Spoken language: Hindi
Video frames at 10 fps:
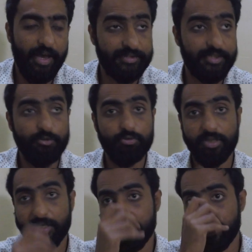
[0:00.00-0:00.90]
ऐसा नहीं
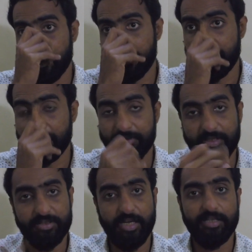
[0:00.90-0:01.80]
होता था कि डेली
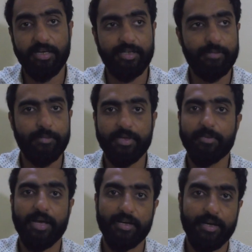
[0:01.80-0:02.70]
अपना सात घंटे में मेरी
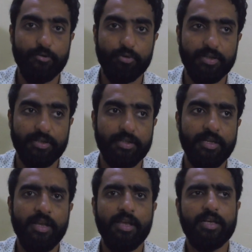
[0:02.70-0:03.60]
बारह राइड हो जाती थी
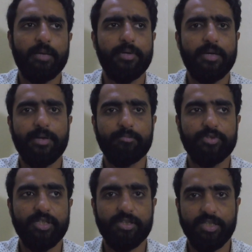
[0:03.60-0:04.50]
कभी कभार
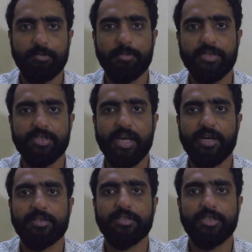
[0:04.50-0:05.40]
मुझे तीन भी बज जाया
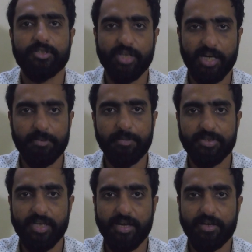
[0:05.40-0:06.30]
करते थे चार भी
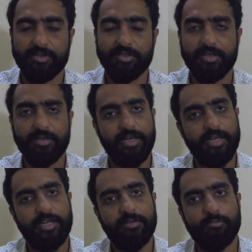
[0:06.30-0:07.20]
बज जाया करते थे
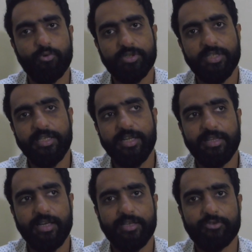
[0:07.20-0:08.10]
लेकिन मोस्टली ये
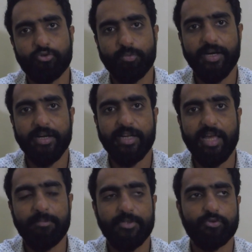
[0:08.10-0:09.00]
था कि सुबह के
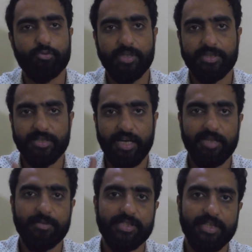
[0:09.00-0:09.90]
टाइम में सुबह
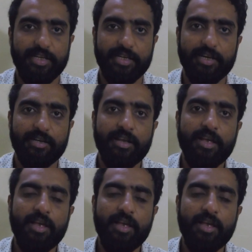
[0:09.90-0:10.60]
सात बजे से लेकर